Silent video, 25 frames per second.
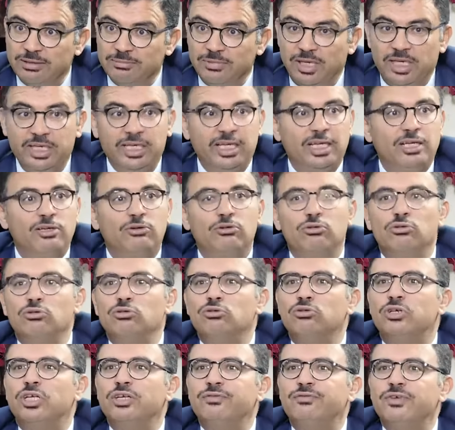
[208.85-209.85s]
ما
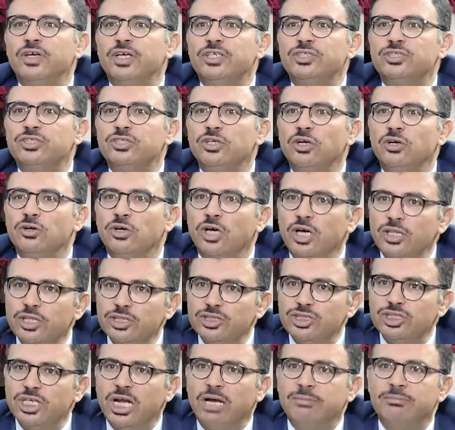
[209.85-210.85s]
يقولوا له كيفاش
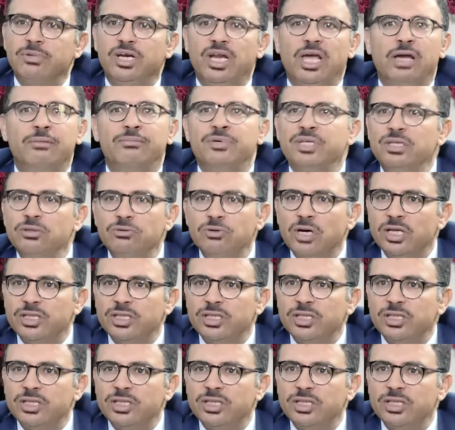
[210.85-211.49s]
هذا الشعب الأبي